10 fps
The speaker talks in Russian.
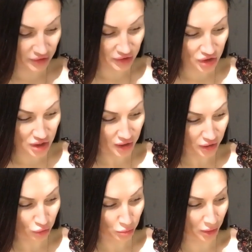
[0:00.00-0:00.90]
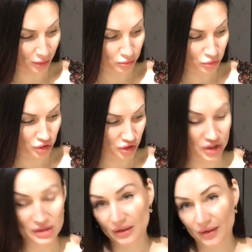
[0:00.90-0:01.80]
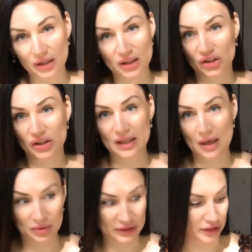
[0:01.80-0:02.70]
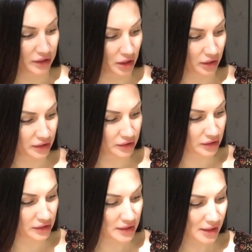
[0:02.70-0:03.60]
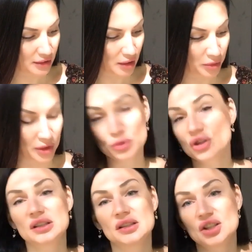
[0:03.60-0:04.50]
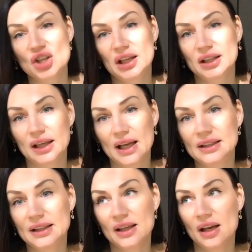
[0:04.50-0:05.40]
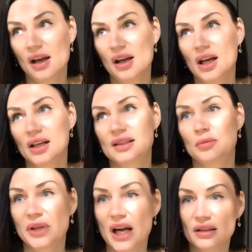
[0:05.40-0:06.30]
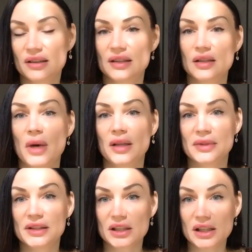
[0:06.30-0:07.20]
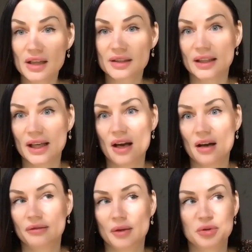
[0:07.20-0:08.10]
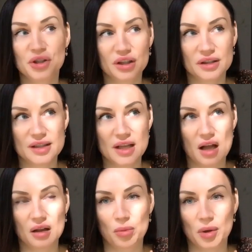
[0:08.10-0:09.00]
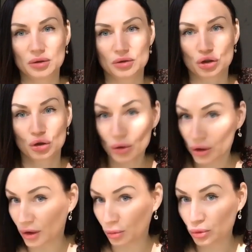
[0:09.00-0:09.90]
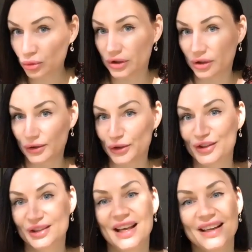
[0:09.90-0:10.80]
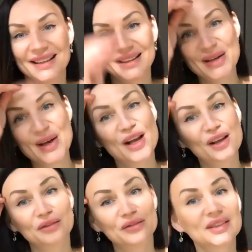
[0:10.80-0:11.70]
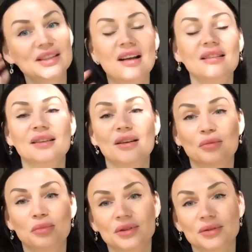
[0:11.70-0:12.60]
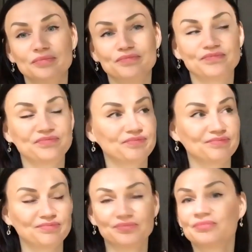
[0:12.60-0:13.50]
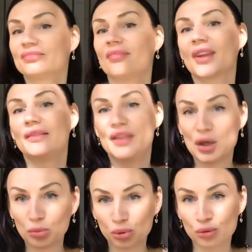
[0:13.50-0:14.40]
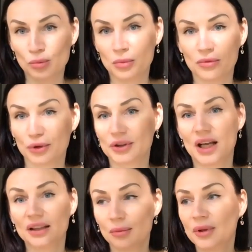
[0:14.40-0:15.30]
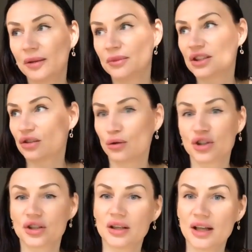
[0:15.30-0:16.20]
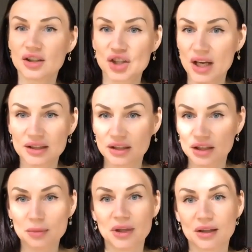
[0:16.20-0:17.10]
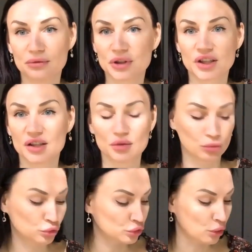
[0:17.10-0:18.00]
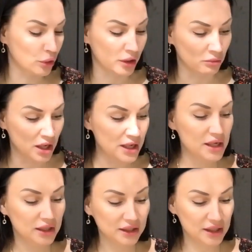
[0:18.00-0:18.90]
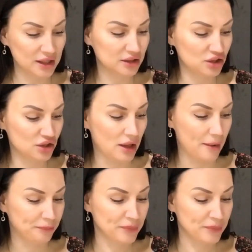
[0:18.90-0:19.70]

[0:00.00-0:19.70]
к сожалению, потому что, честно говоря, я даже записей никаких не делала, потому что изначально я не собиралась снимать мастер-класс, я вообще не знала, что это будет. То есть я вязала как бы на бум. Вот надо было мне срочно начать именно вот с этим узором, и я начала.